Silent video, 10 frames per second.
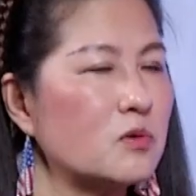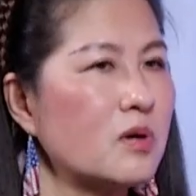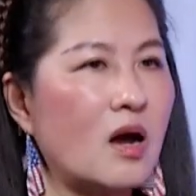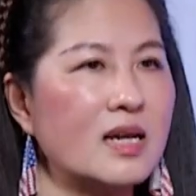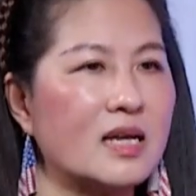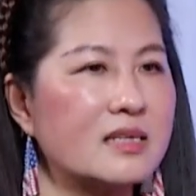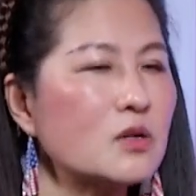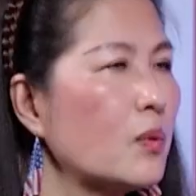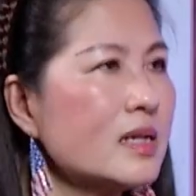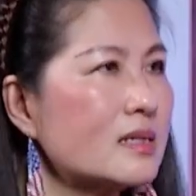cũng nói là
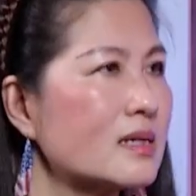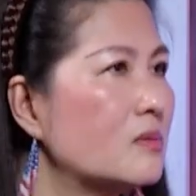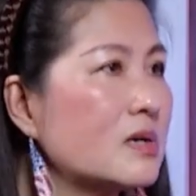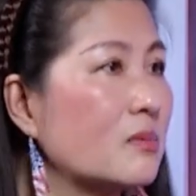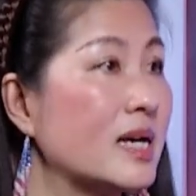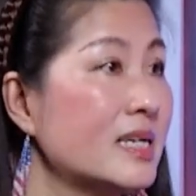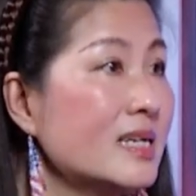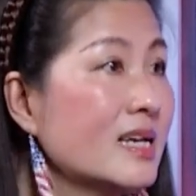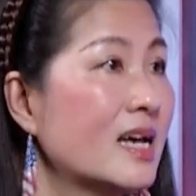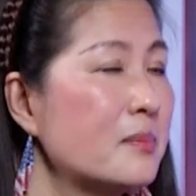nhất quyết không đồng
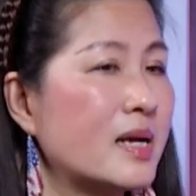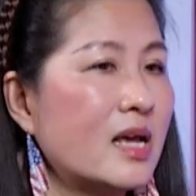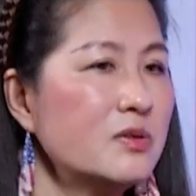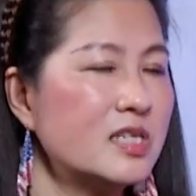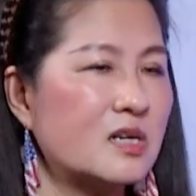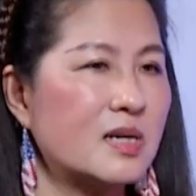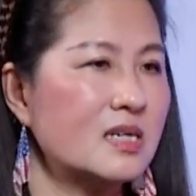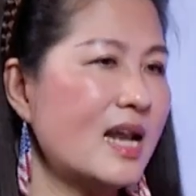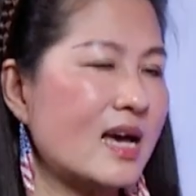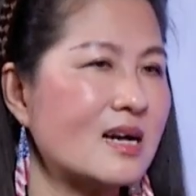ý mà nếu trường mà
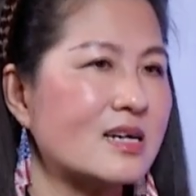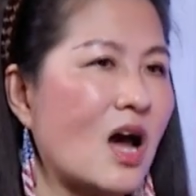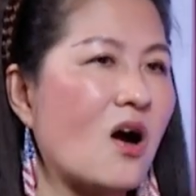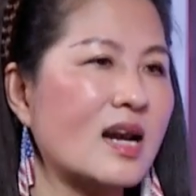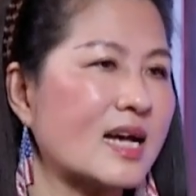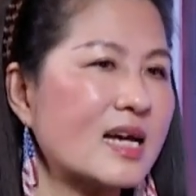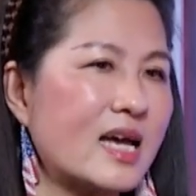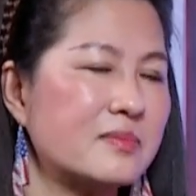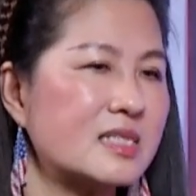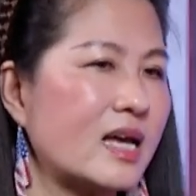cứ để cờ đỏ là các
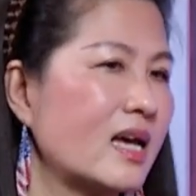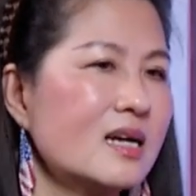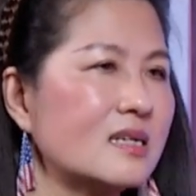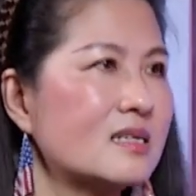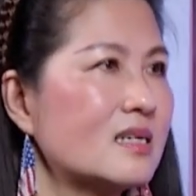em sẽ